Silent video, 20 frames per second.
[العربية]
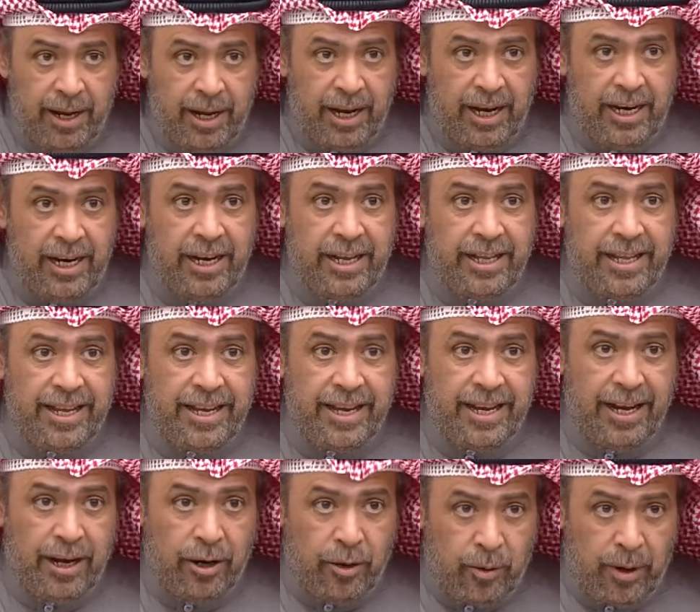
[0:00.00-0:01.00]
الذي
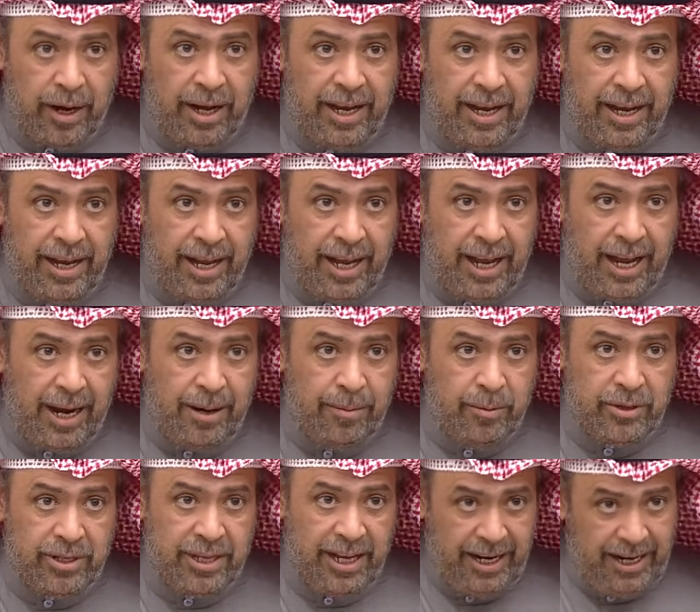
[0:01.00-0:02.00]
هو
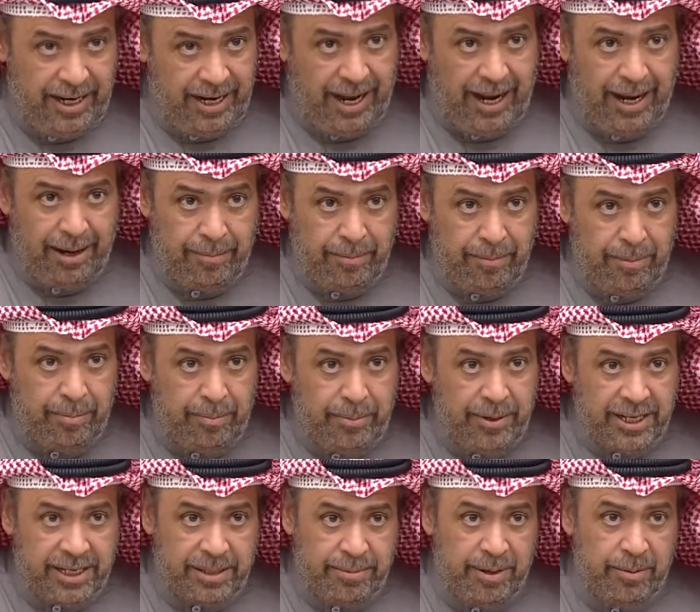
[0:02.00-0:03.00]
المدعي العام
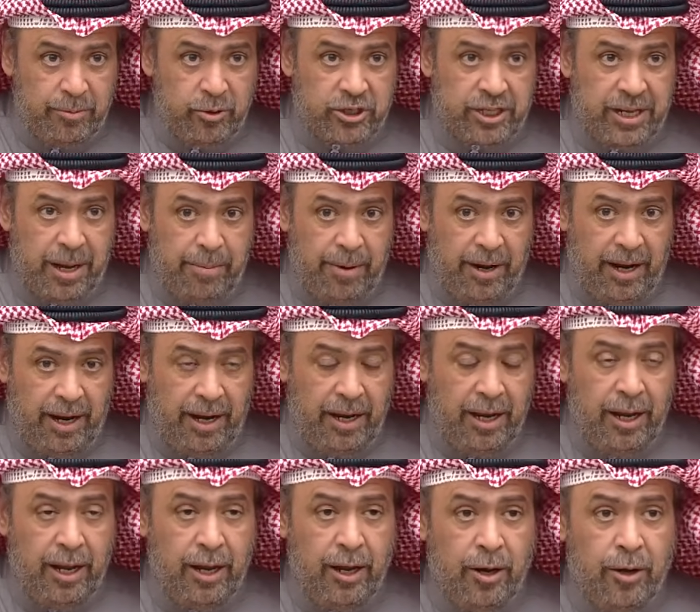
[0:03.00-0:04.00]
باسم المجتمع
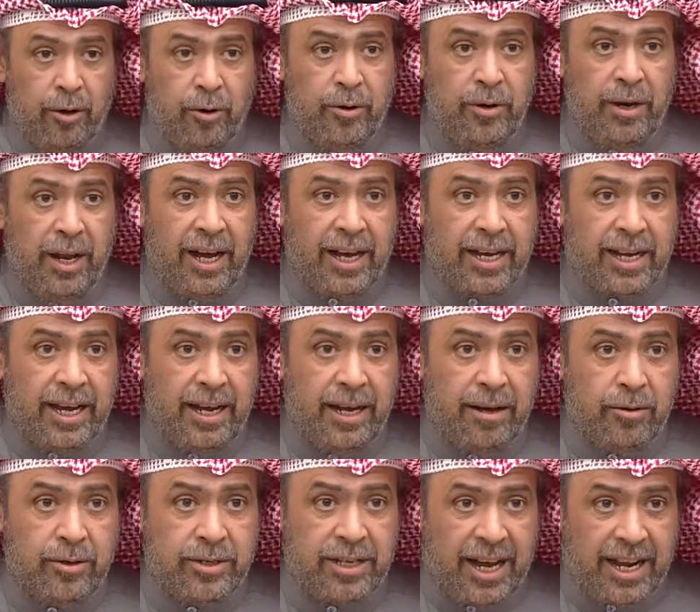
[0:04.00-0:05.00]
هناك
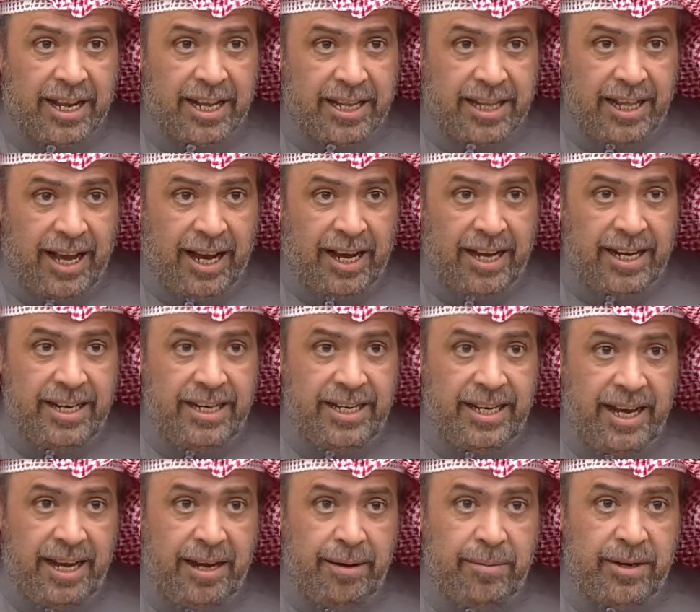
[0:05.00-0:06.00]
وزارة
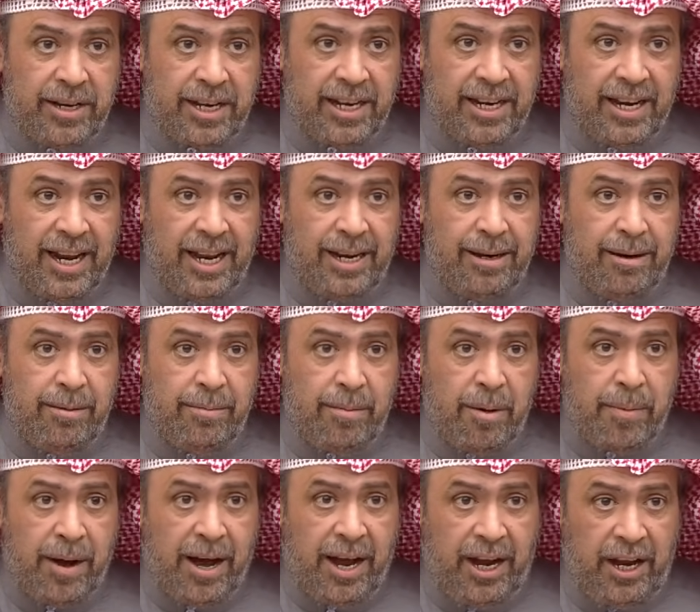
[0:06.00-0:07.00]
الداخلية من خلال
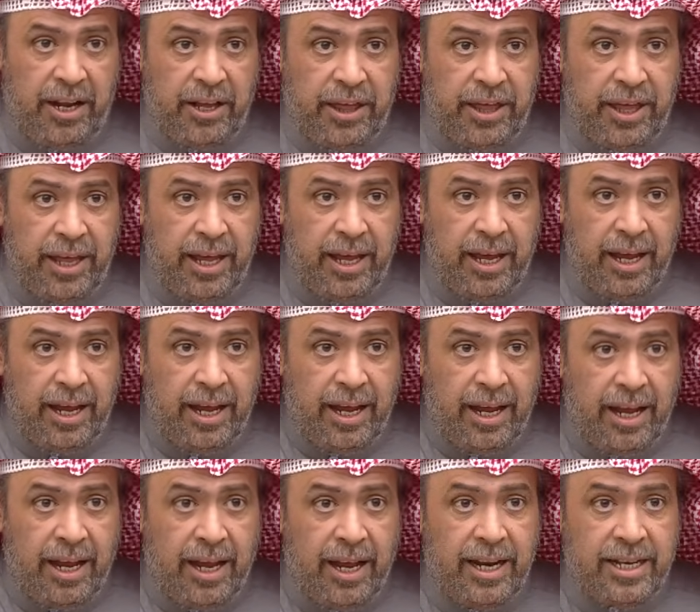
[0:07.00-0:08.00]
المباحث
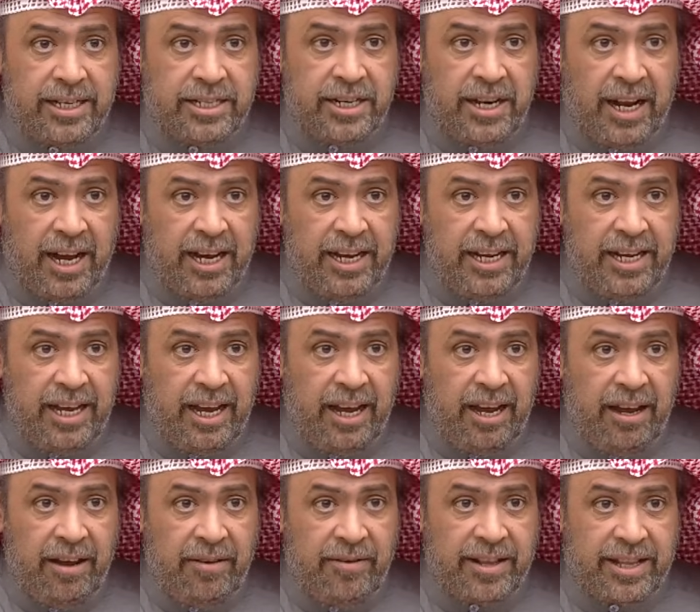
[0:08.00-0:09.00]
الجنائية
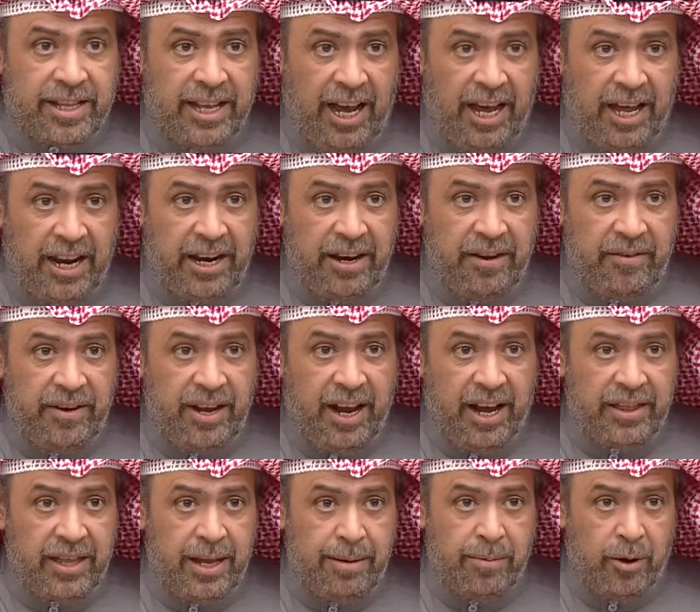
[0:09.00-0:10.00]
في التحري في
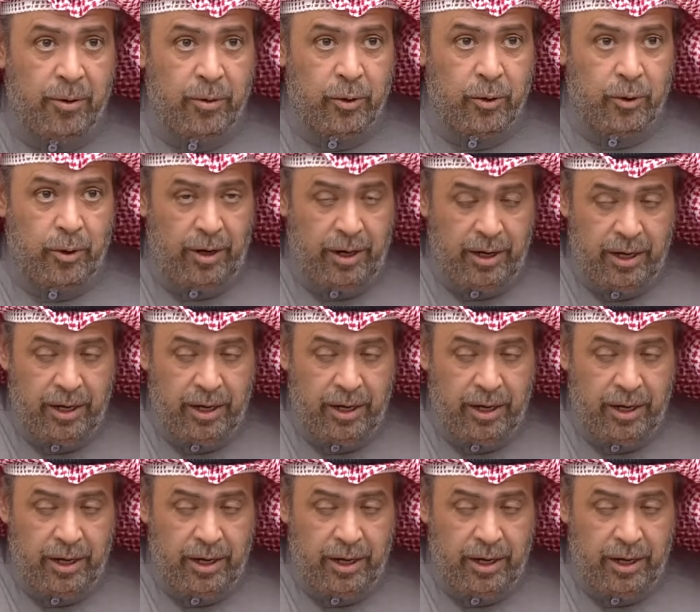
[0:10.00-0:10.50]
هذا الموضوع